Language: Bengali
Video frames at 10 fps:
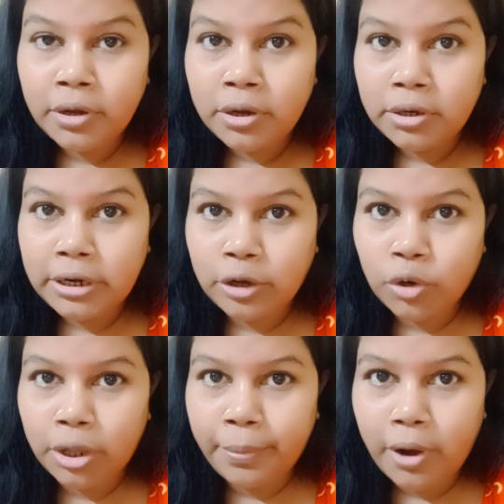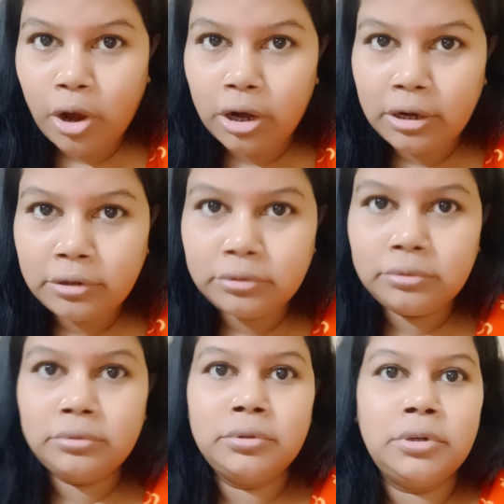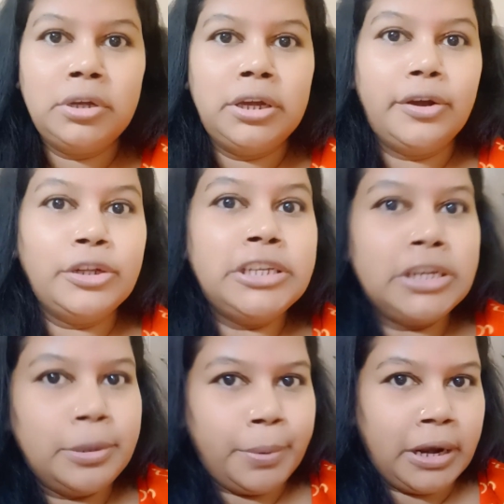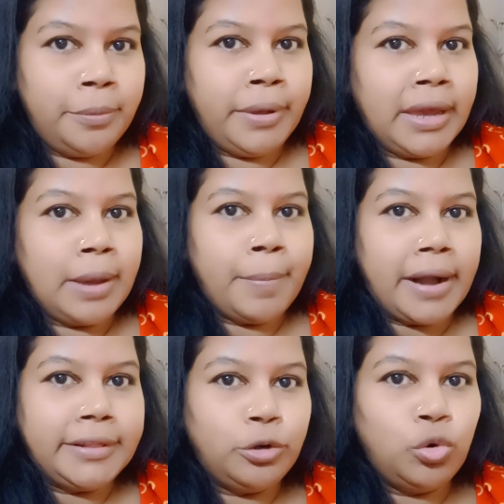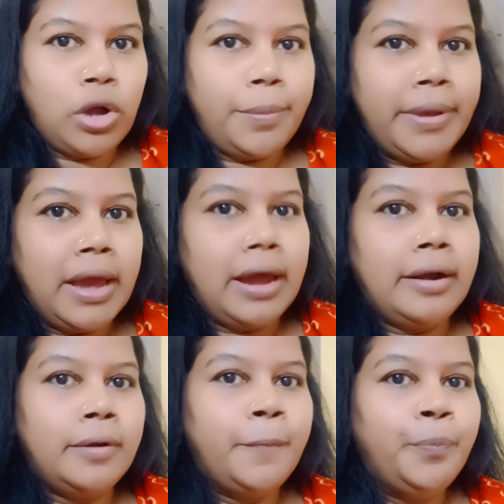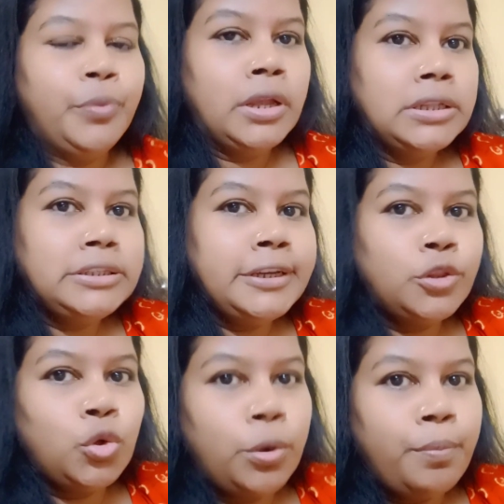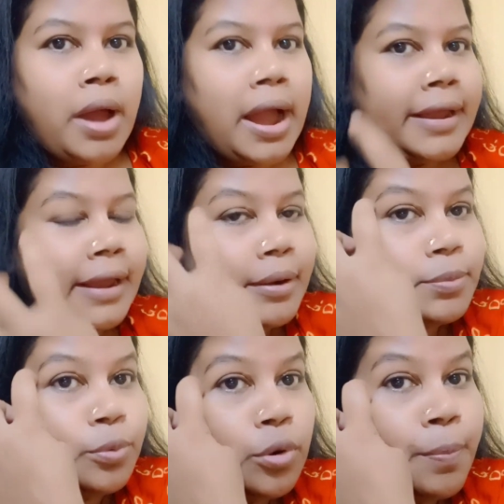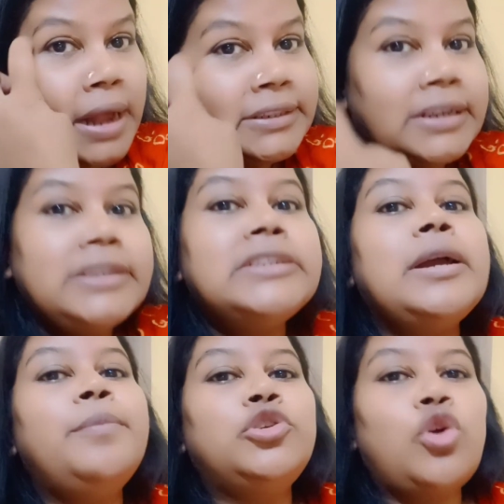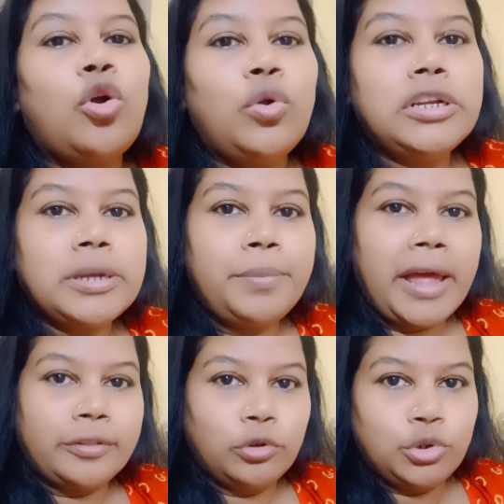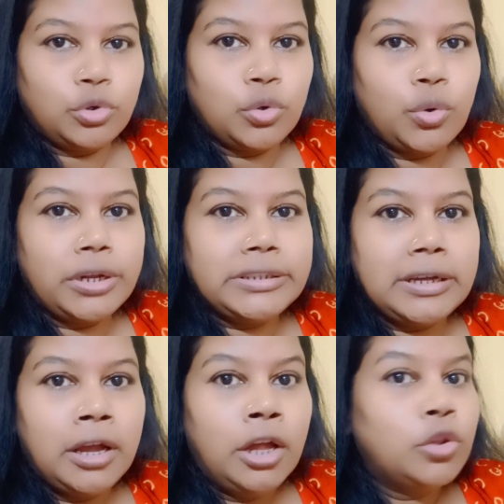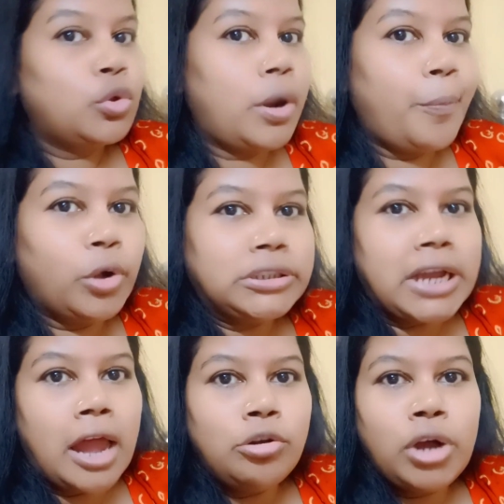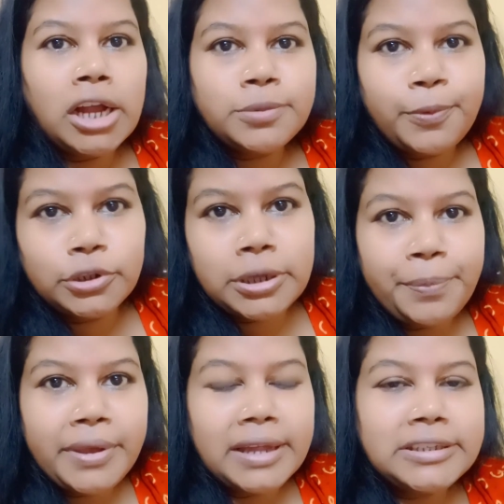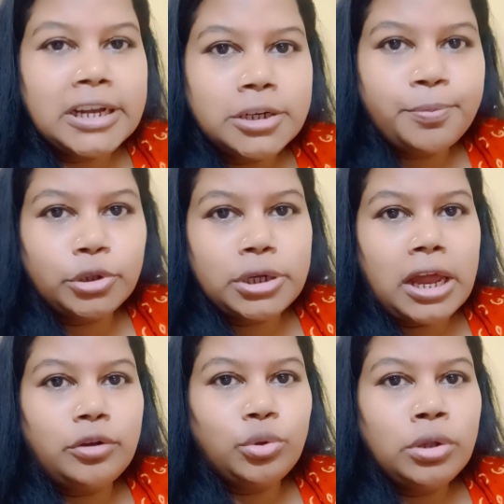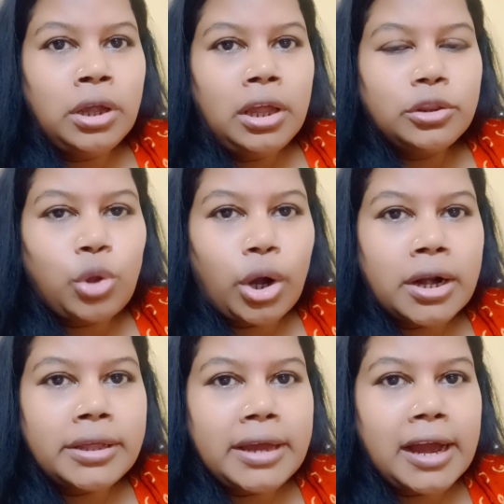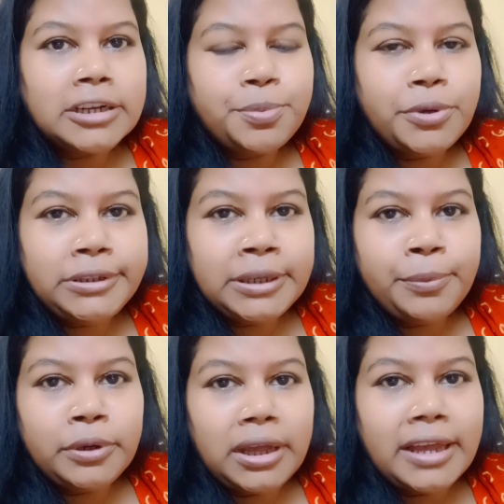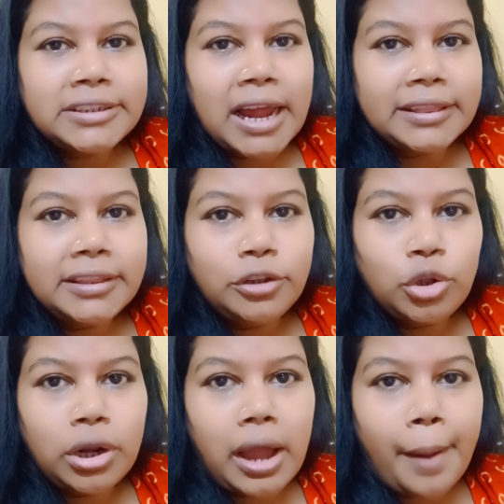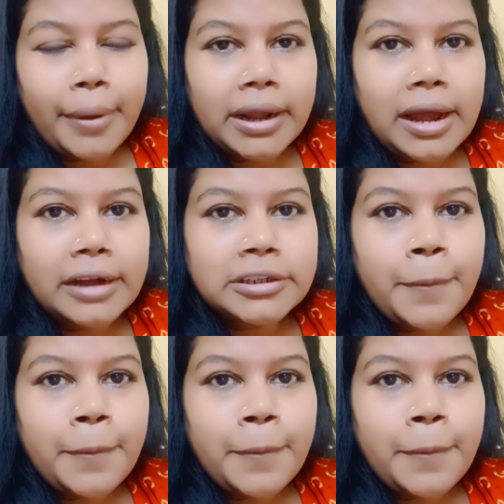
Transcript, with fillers: ঠিক করে বল ওই চিঙ্কিপালের মেয়েকে বাড়িতে ঢুকাবি আর যে তোর মাকে পুরো বাজারের সামনে সকলের সামনে এত ছোট করেছে তোরা পচা আলু খাস পচা পেঁয়াজ খাস পচা আলু তরকারি খাস ফ্রিজে রেখে সাত দিন ধরে খাবার খাস